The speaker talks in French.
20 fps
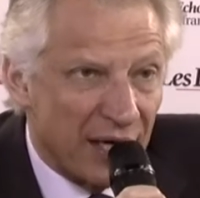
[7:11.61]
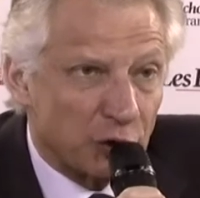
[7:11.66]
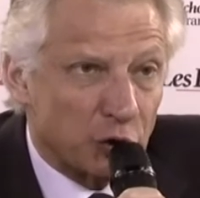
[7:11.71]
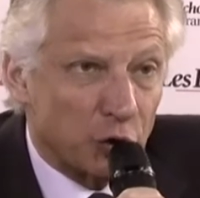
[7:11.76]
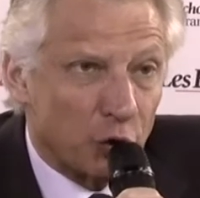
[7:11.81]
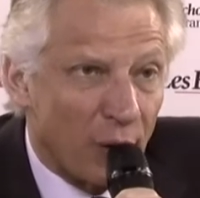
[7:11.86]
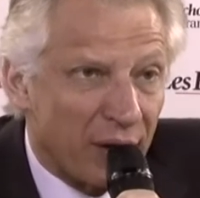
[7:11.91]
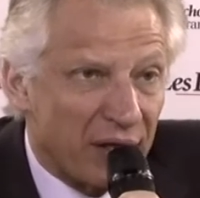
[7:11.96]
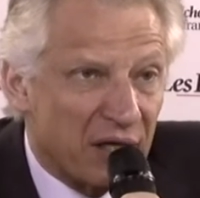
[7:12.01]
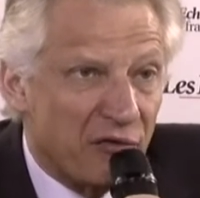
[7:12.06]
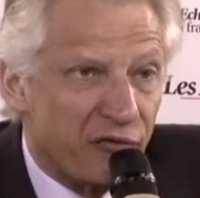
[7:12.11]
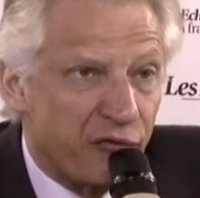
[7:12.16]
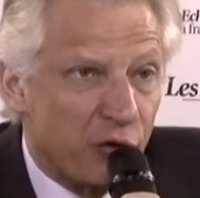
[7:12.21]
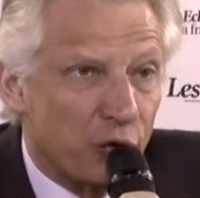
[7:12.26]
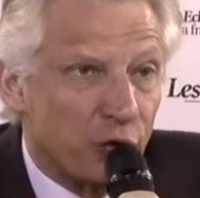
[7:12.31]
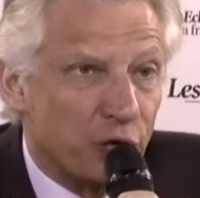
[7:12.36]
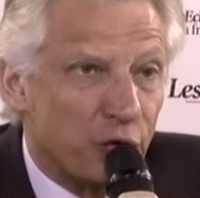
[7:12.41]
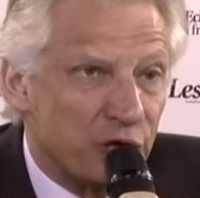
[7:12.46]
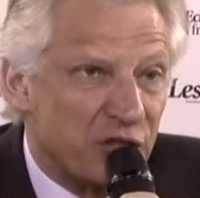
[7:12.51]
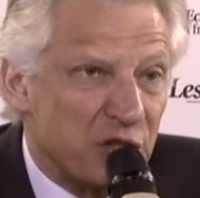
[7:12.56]
Et là, je crois qu'il
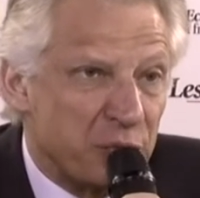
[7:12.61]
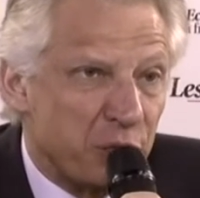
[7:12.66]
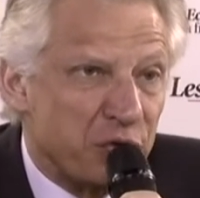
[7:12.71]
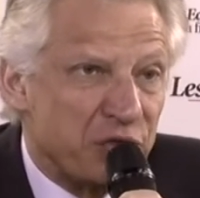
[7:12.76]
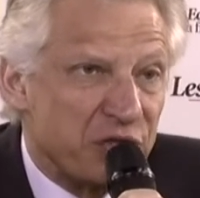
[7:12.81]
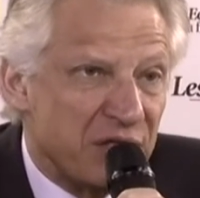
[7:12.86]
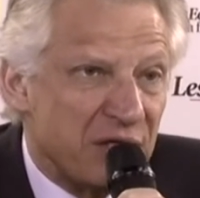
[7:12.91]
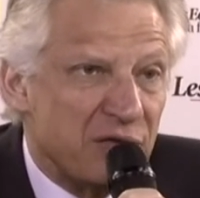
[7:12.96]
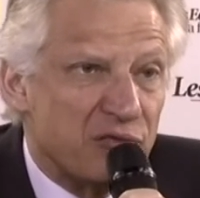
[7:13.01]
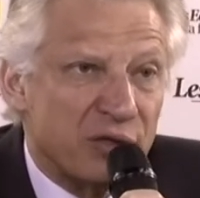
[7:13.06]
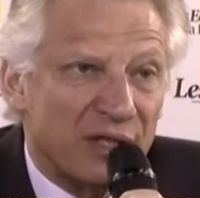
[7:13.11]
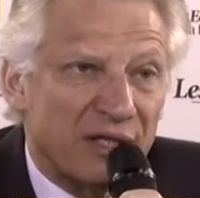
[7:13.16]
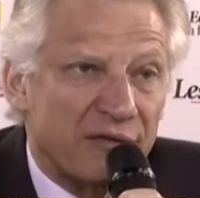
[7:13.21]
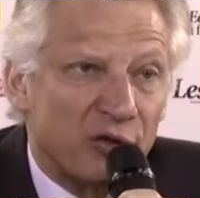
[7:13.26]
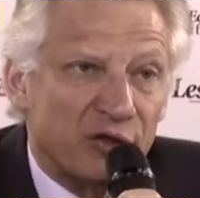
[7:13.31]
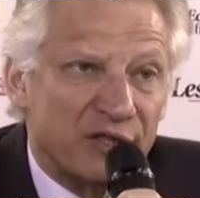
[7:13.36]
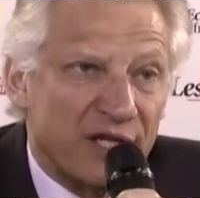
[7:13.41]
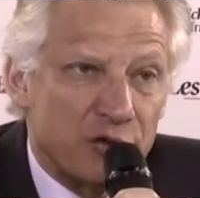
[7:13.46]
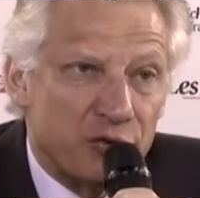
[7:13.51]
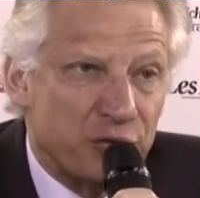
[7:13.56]
faut que nos dispositifs soient
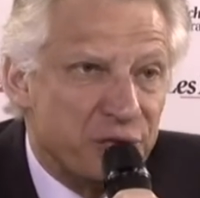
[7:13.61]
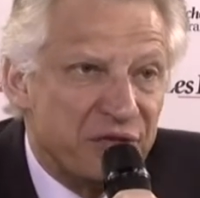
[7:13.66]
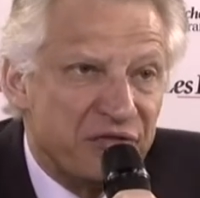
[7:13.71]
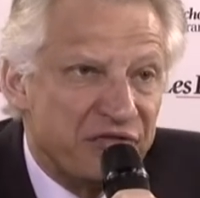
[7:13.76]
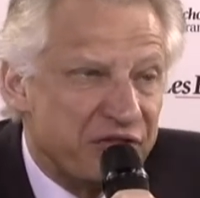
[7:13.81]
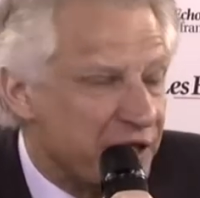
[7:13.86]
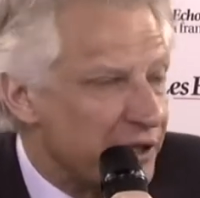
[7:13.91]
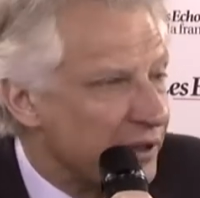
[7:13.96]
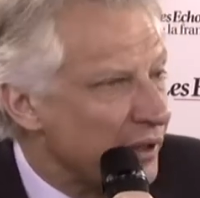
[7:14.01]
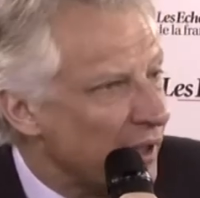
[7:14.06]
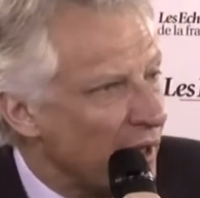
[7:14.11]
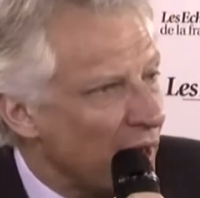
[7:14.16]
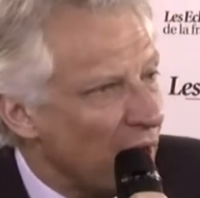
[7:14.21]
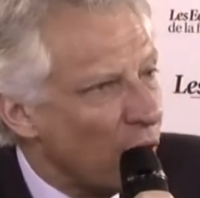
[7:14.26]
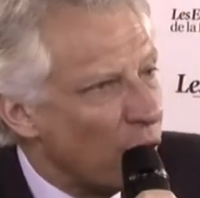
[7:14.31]
davantage unifiés.